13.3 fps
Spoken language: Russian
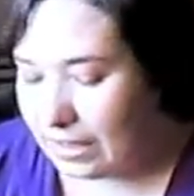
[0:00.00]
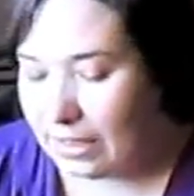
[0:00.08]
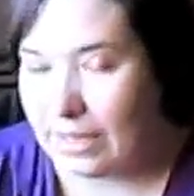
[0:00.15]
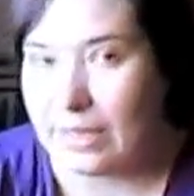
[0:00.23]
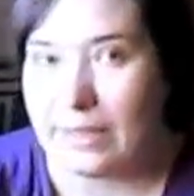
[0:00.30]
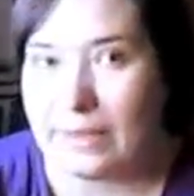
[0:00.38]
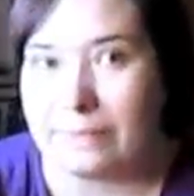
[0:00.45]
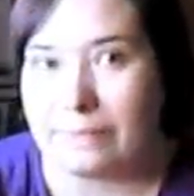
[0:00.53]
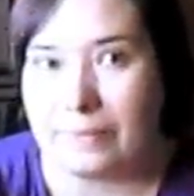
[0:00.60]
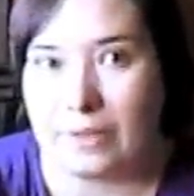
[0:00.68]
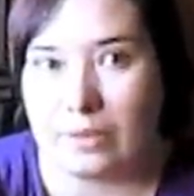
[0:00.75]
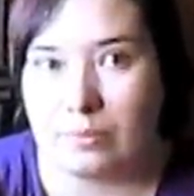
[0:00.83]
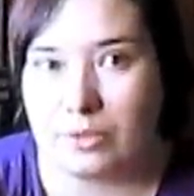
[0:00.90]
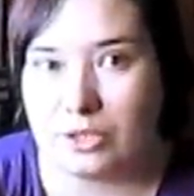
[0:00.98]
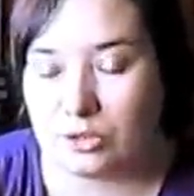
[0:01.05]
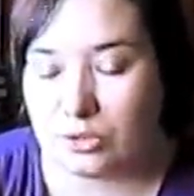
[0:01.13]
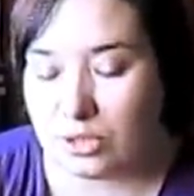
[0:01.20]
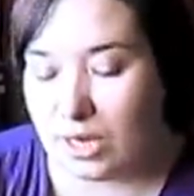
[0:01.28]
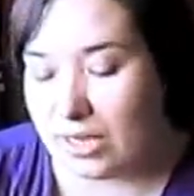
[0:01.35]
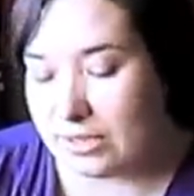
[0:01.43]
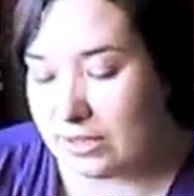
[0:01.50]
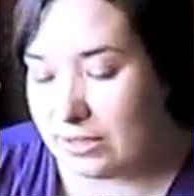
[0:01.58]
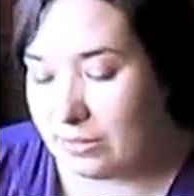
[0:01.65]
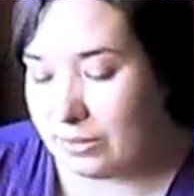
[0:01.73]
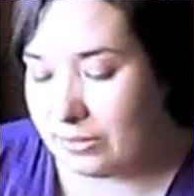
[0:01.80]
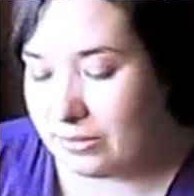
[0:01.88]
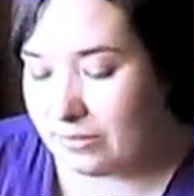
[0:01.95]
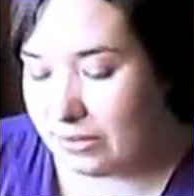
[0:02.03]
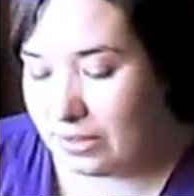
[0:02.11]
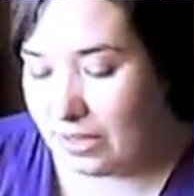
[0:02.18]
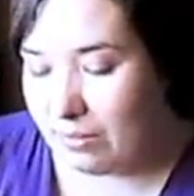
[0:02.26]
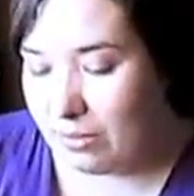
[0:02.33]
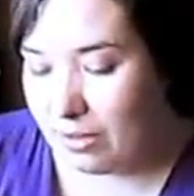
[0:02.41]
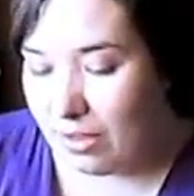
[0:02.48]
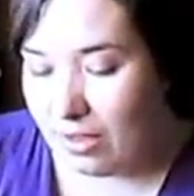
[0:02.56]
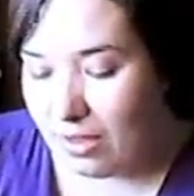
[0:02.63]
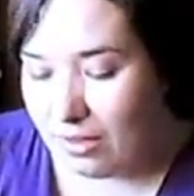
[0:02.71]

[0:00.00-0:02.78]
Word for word: или пишут разными цветами.